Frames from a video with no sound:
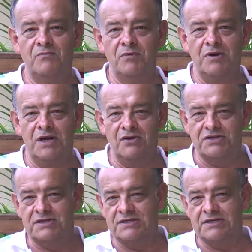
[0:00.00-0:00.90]
Muy buenas
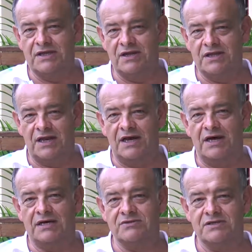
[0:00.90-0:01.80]
noches, señores de
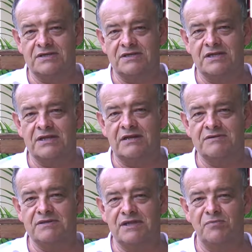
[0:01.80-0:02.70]
la Asociación de
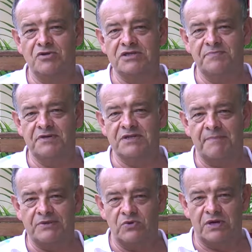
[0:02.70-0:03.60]
Televisión del municipio de
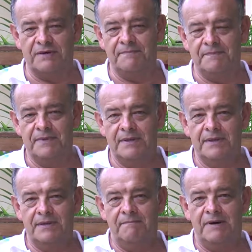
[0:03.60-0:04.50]
Zapotoca.
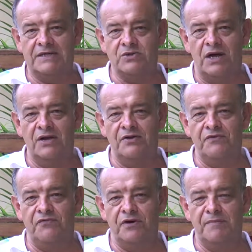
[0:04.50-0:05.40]
Paso a darle un
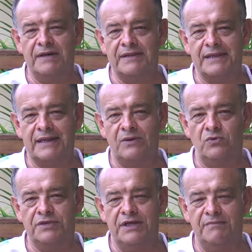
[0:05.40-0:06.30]
informe de la
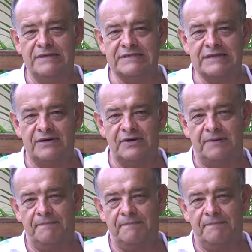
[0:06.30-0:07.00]
Junta Administradora.